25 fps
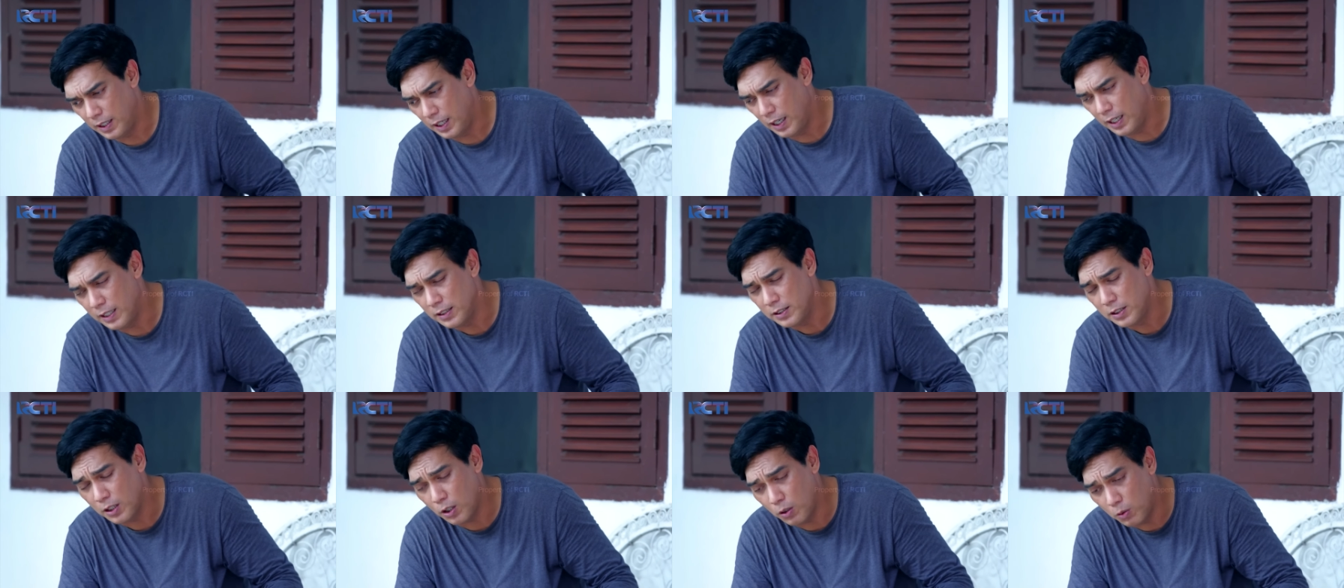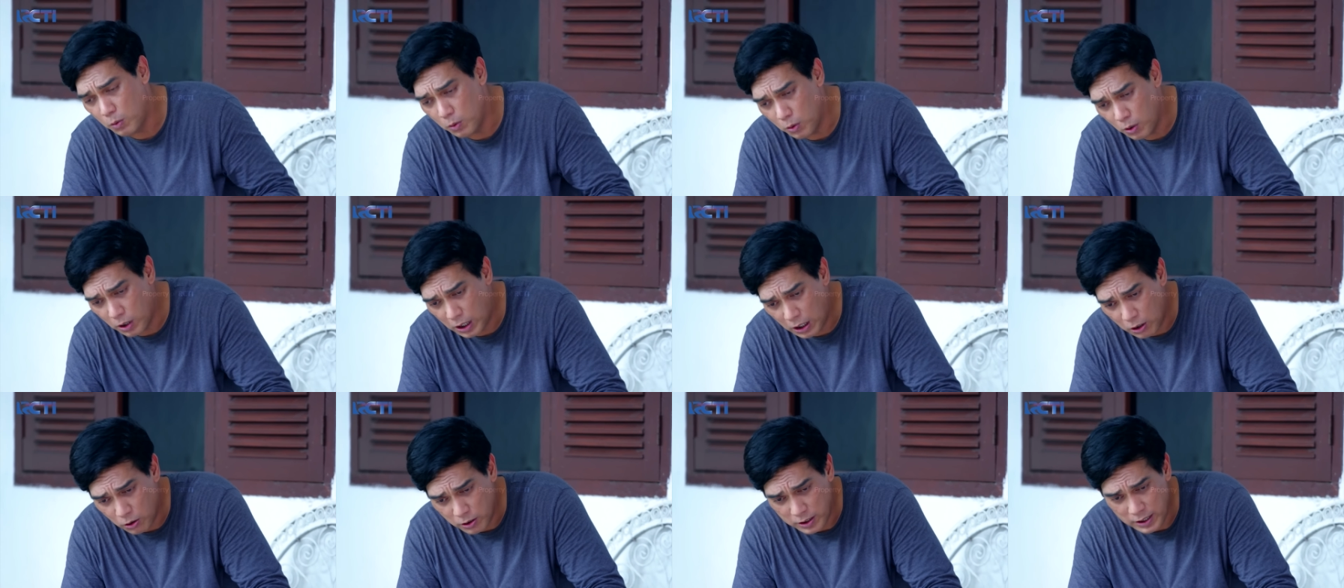Ya insya
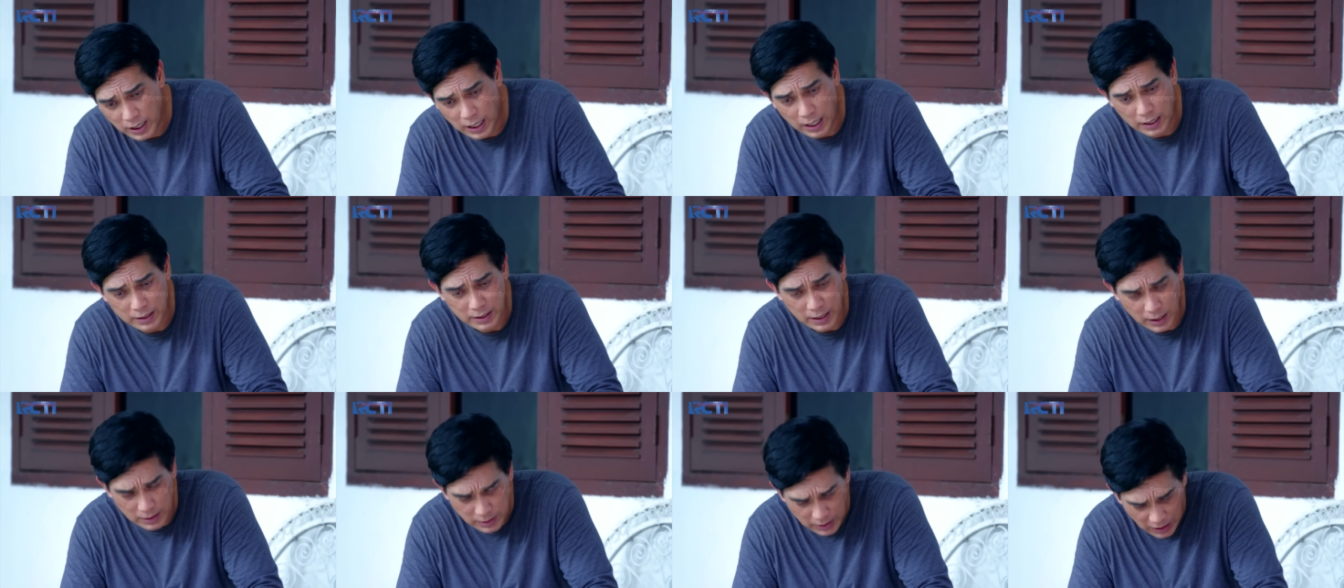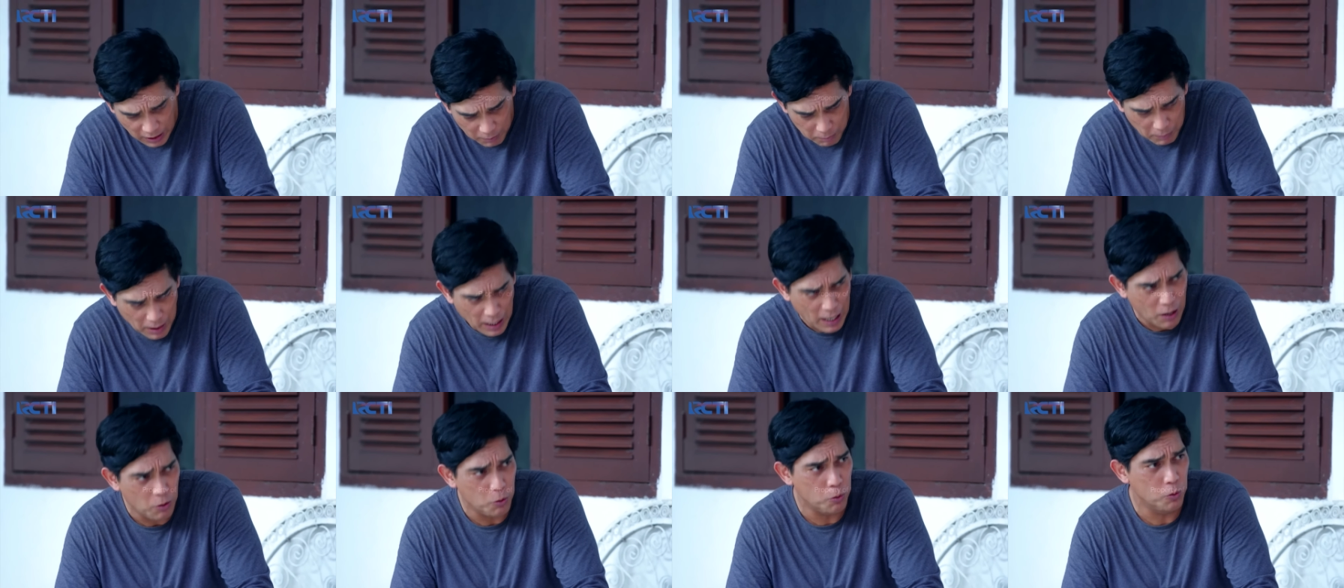Allah kalau diajak saya
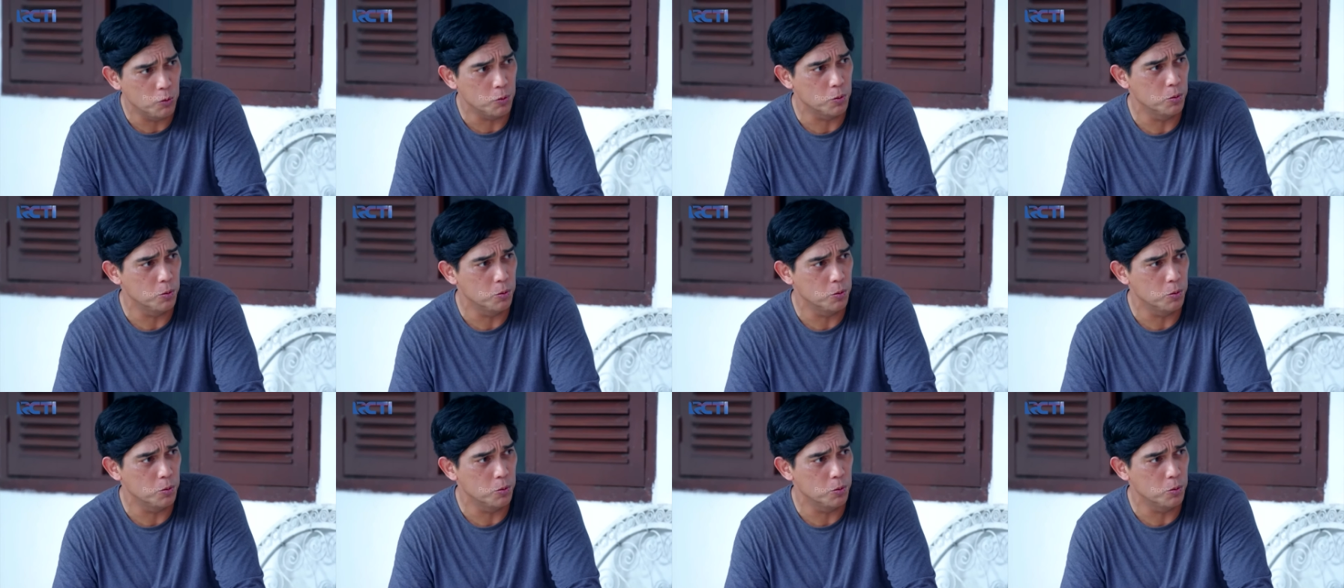mau,